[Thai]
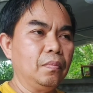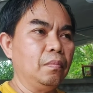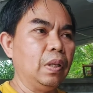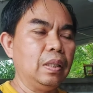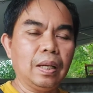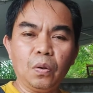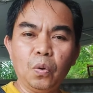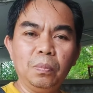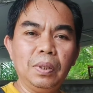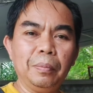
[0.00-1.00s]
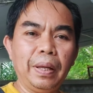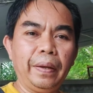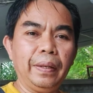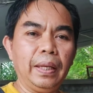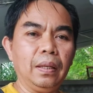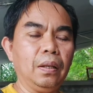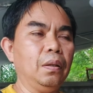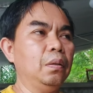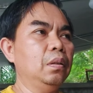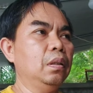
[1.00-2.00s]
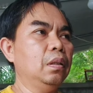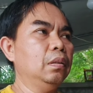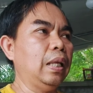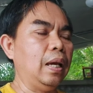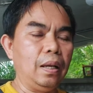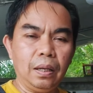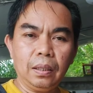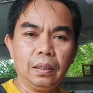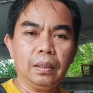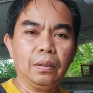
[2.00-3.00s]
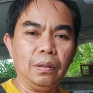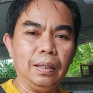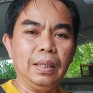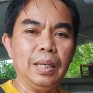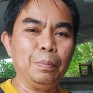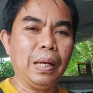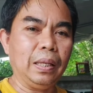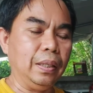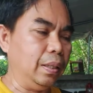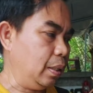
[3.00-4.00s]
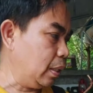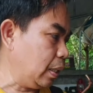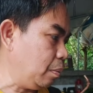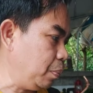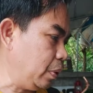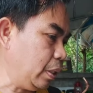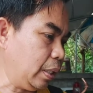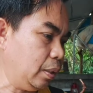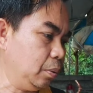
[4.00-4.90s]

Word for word: มันจะคุ้มหรือไม่ในแต่ละกรณีไปนะครับ เพราะฉะนั้น